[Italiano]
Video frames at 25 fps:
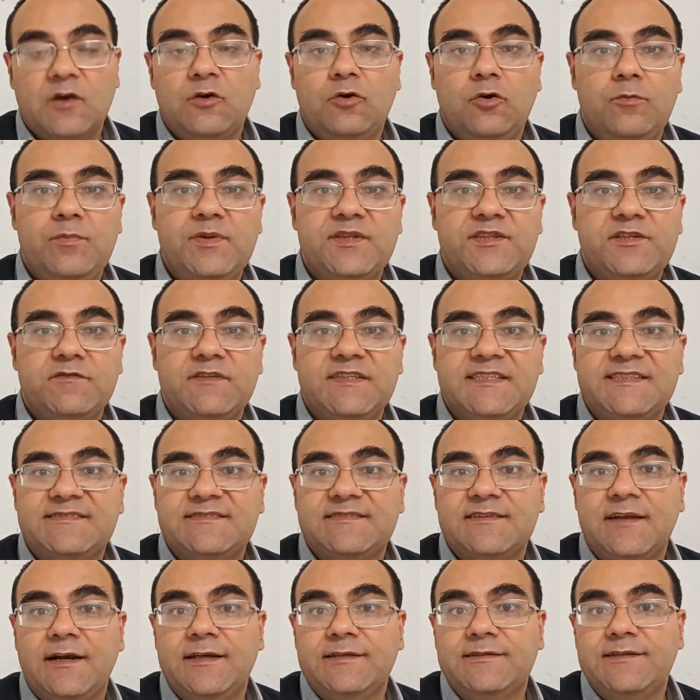L'obiettivo
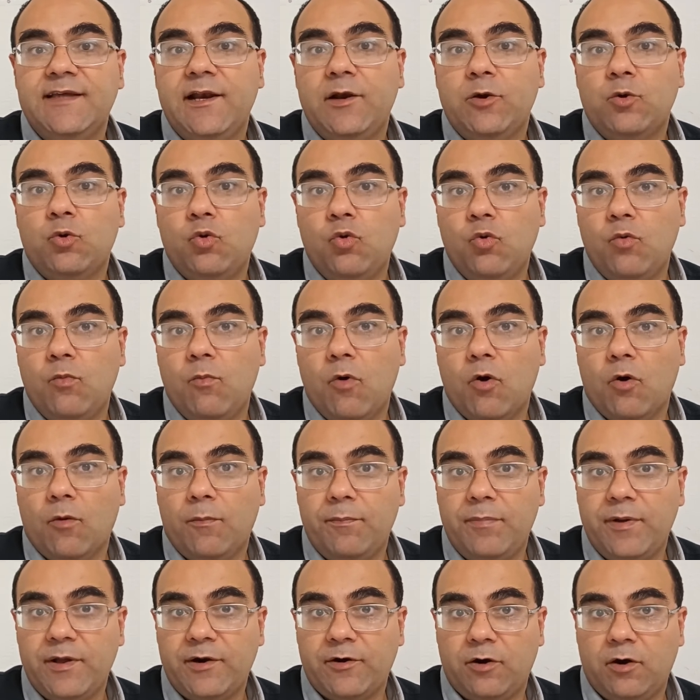iniziale del cubo
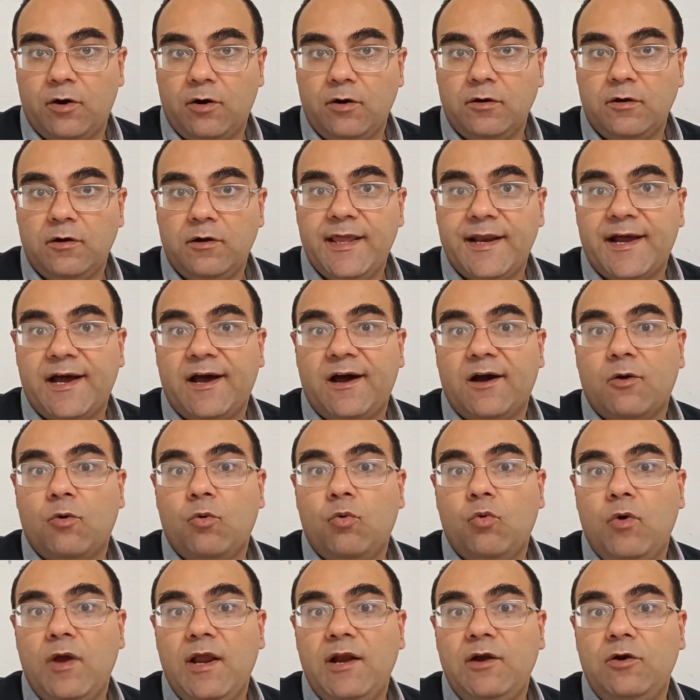però era
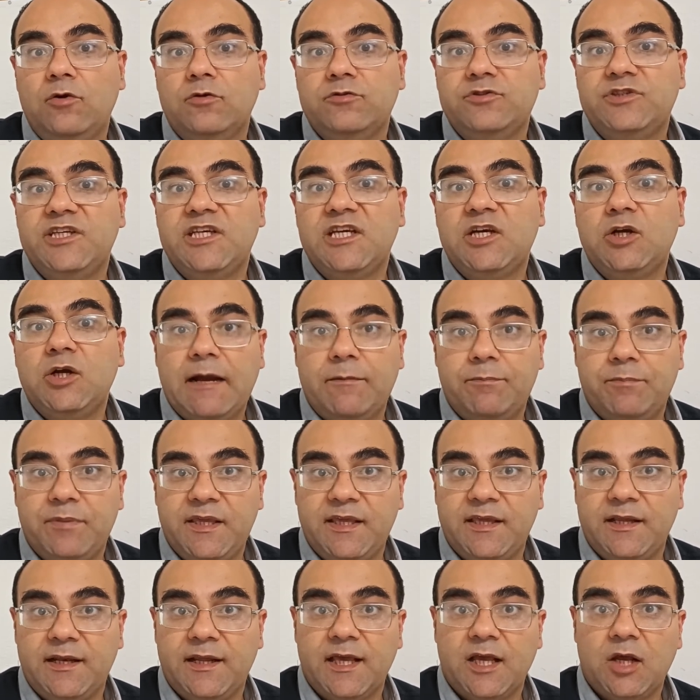quello di
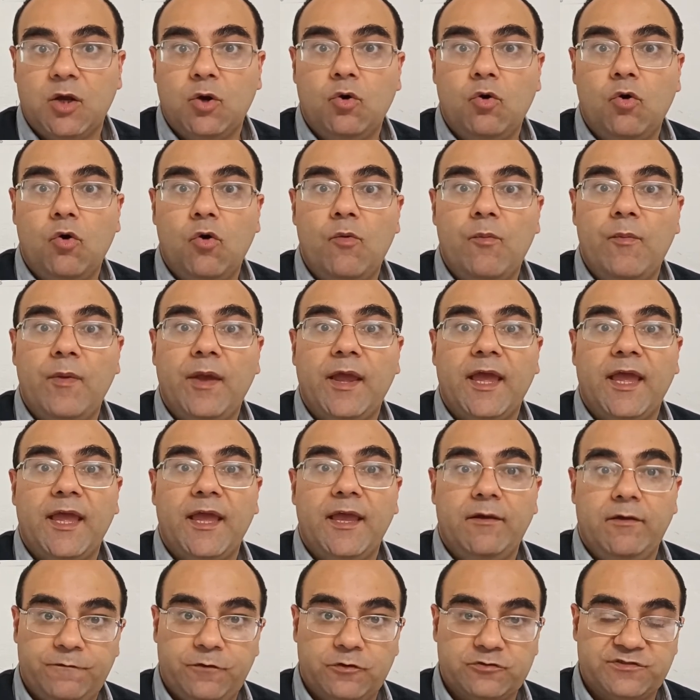capire
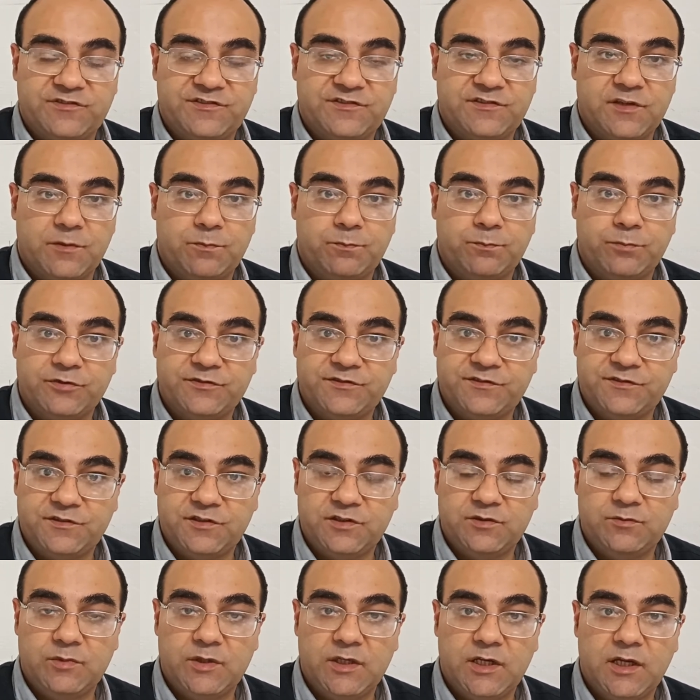come fosse
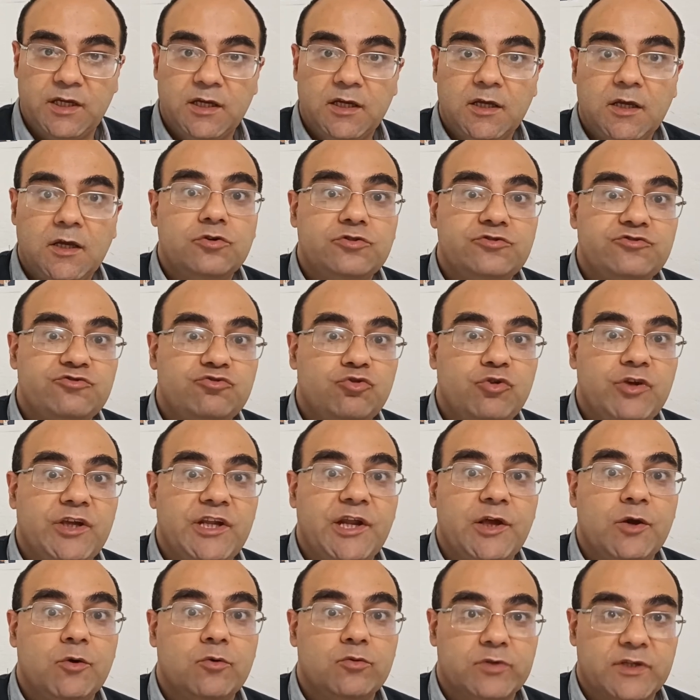possibile
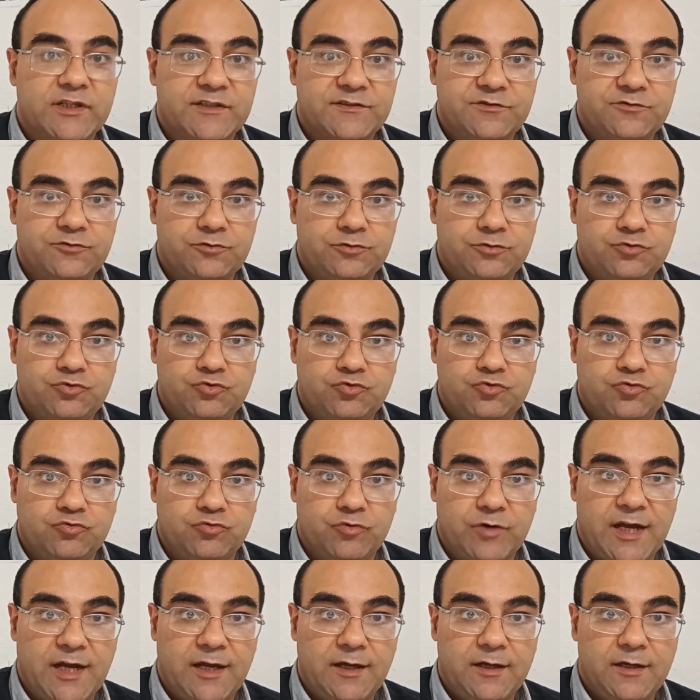costruire una
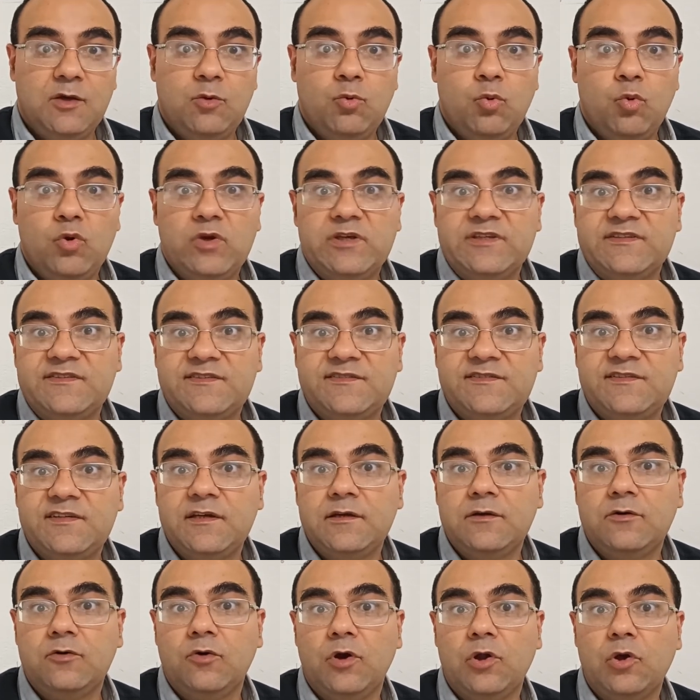struttura i cui
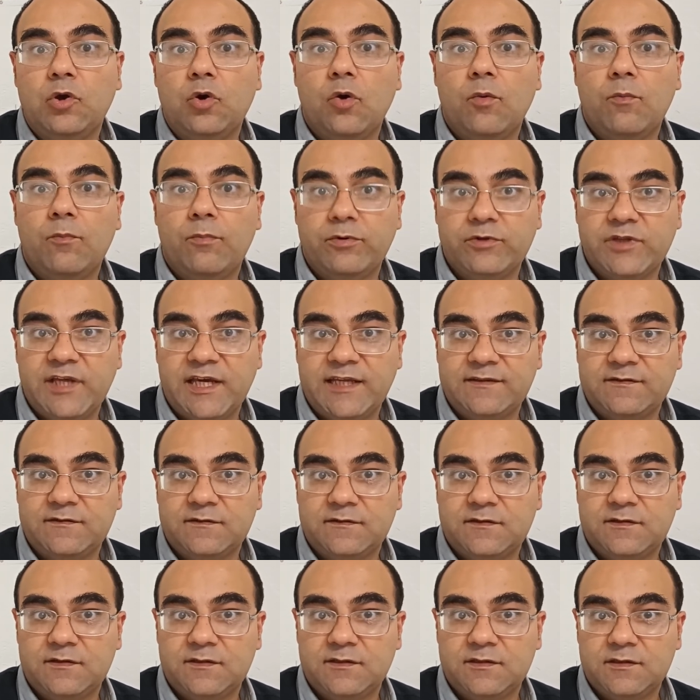singoli
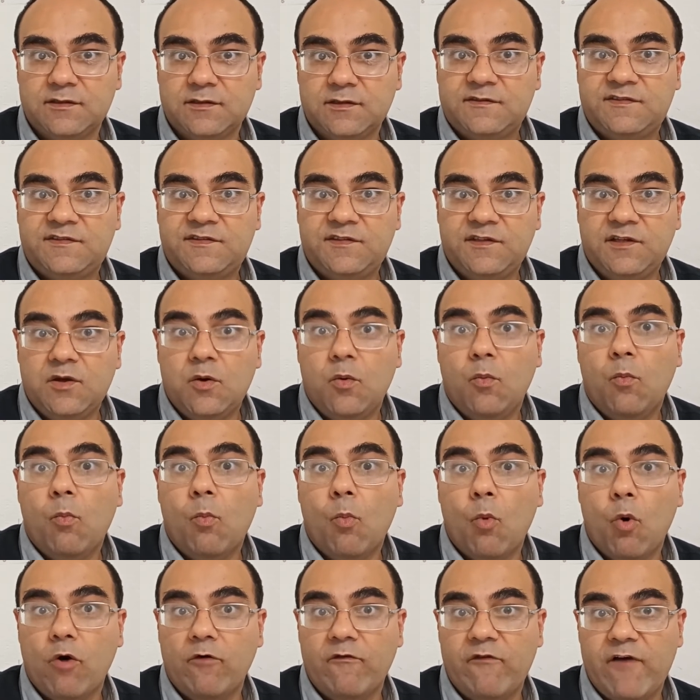componenti si
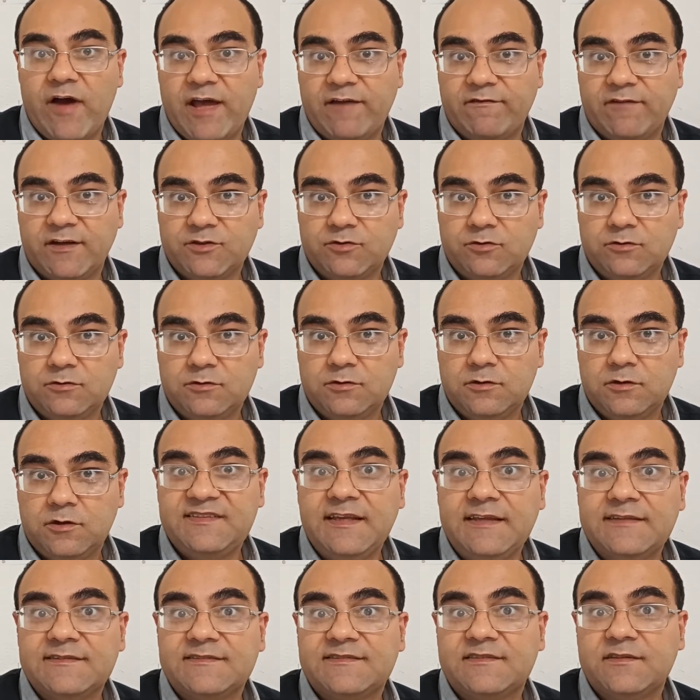muovevano
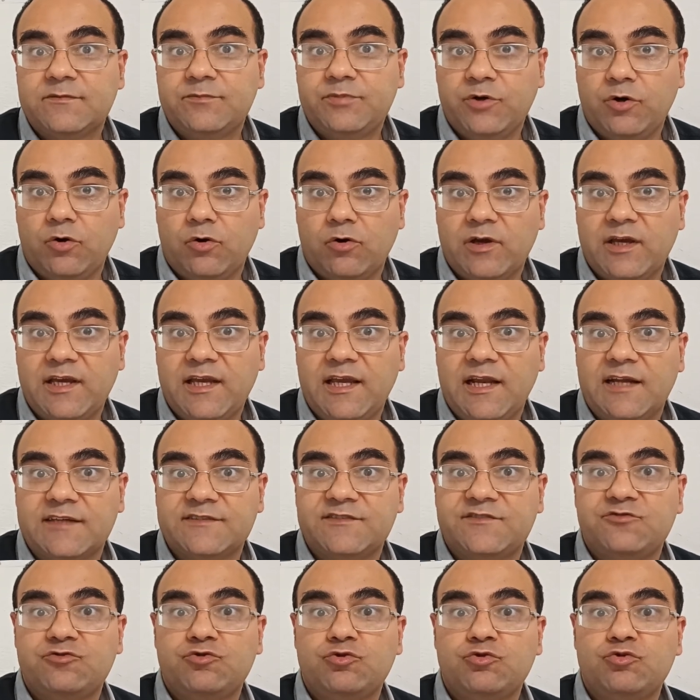senza però che la
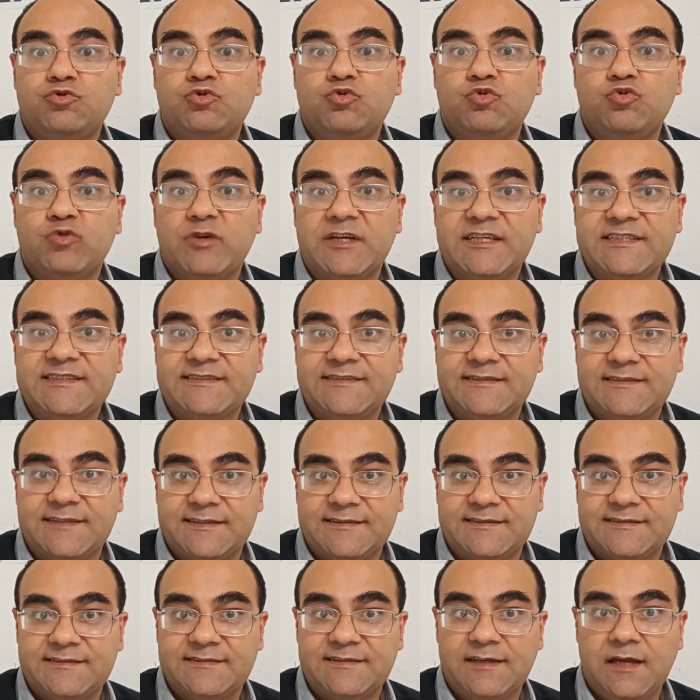struttura
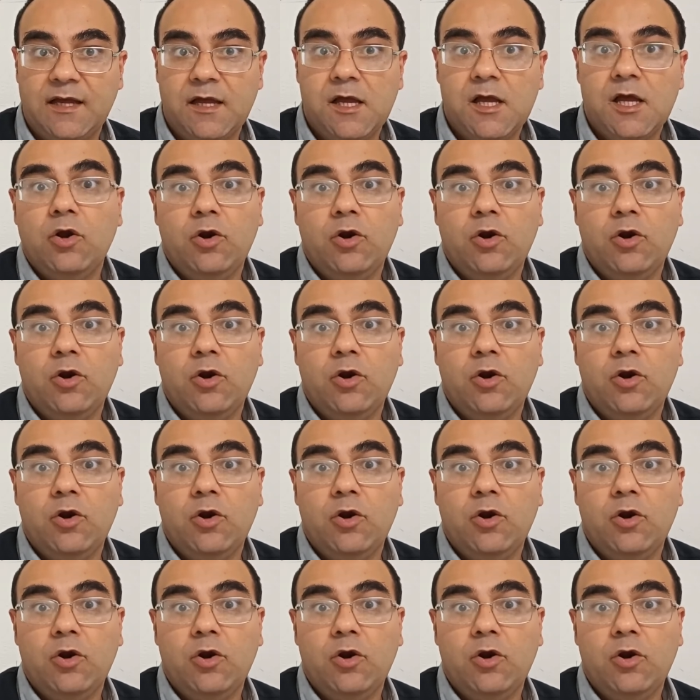stessa